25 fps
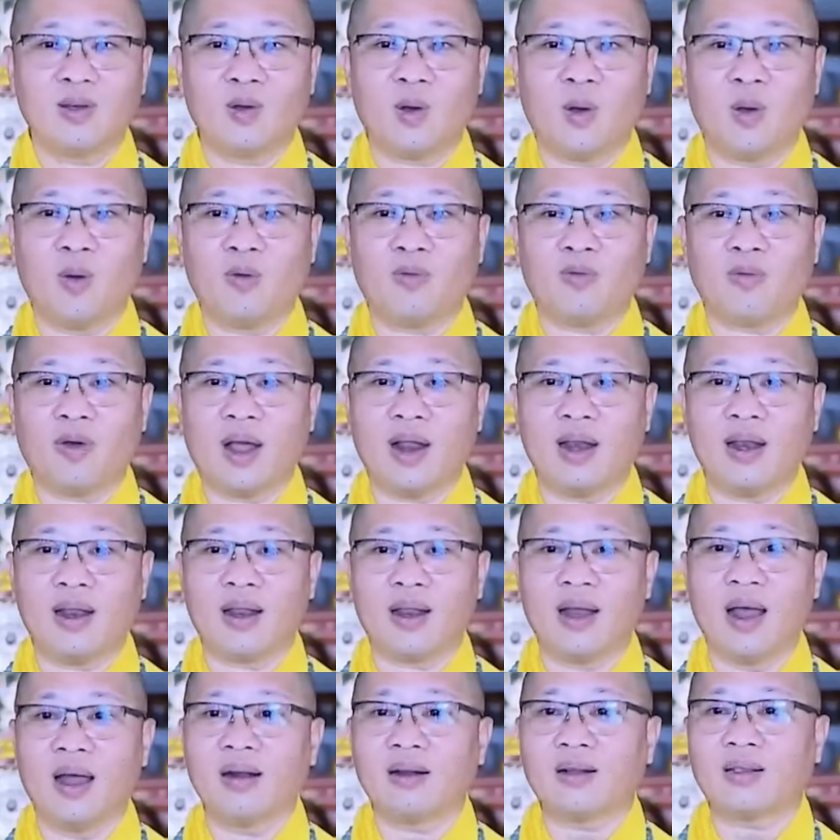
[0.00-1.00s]
cũng không phải
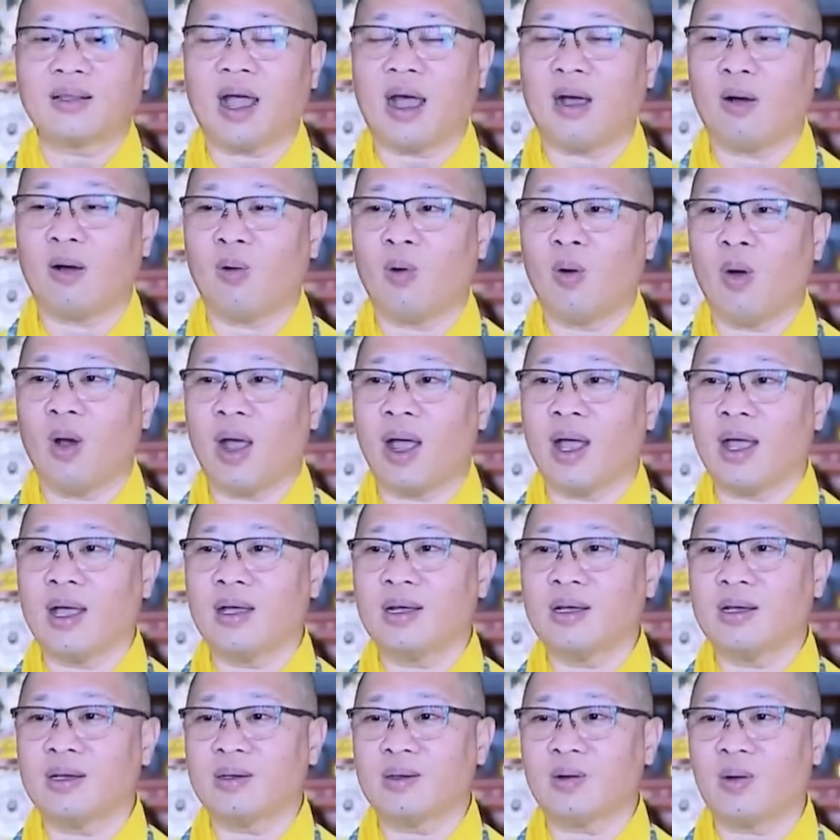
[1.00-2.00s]
là đấng tạo
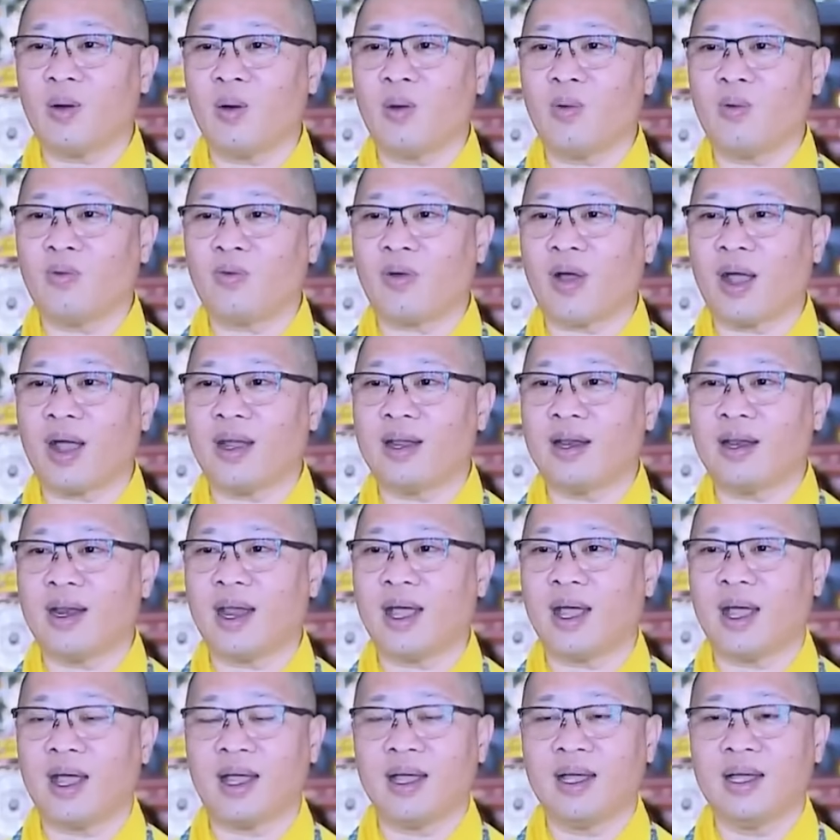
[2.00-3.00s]
hóa, cũng không phải
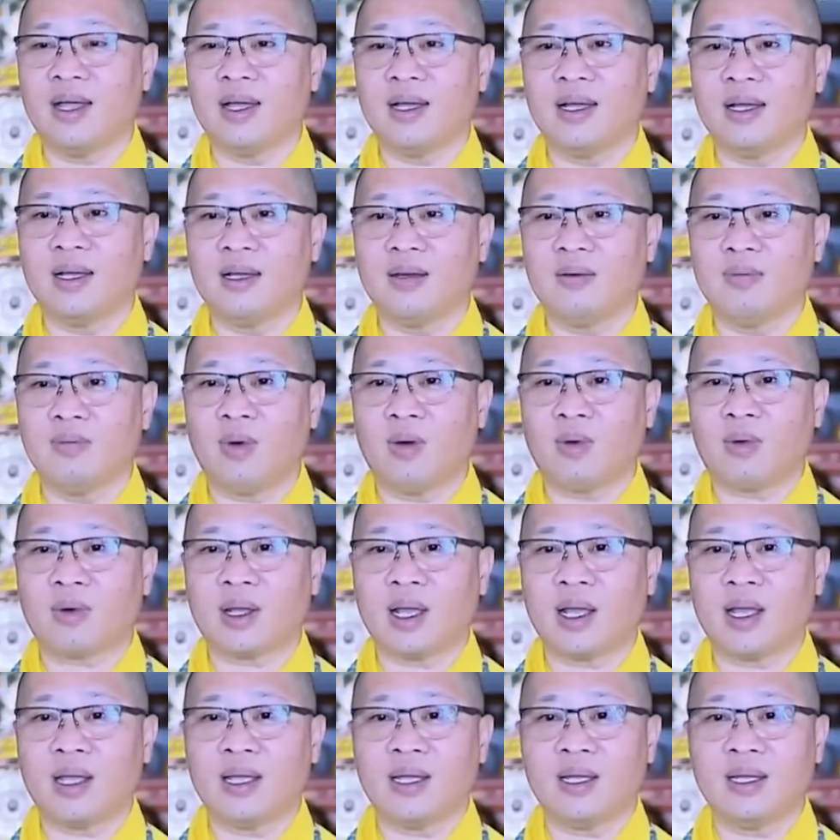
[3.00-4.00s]
là
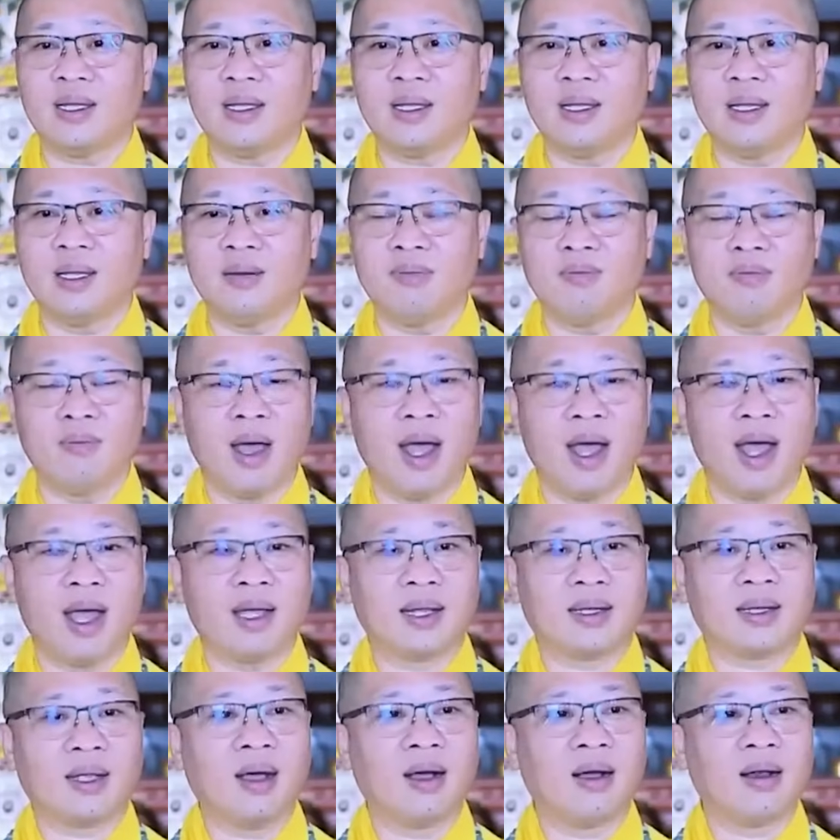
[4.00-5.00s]
một cái
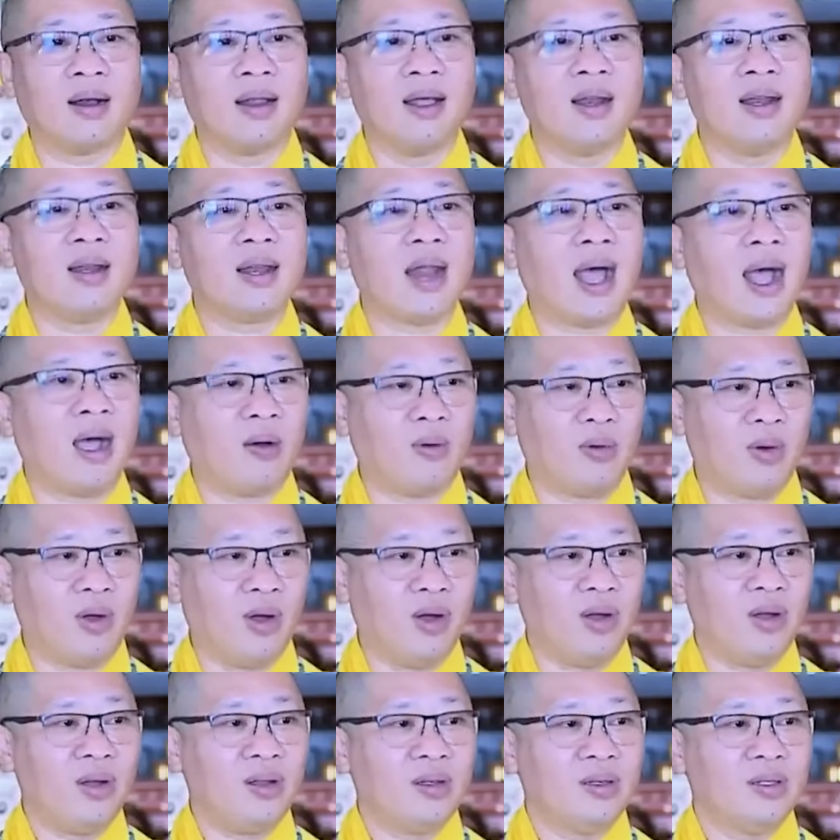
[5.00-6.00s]
bề thần linh nào
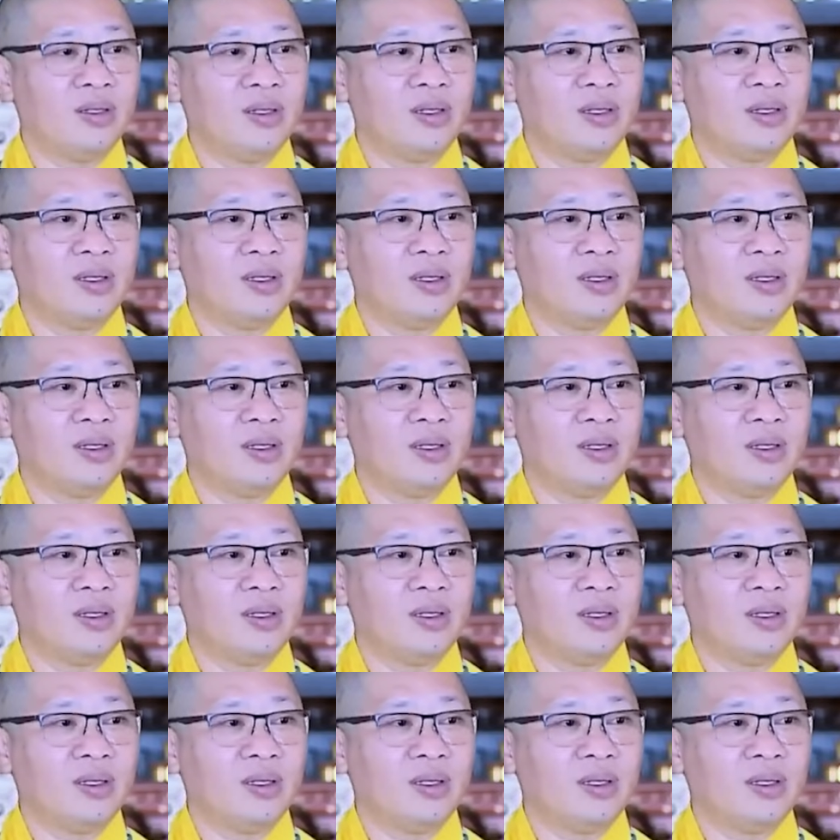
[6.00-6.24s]
đó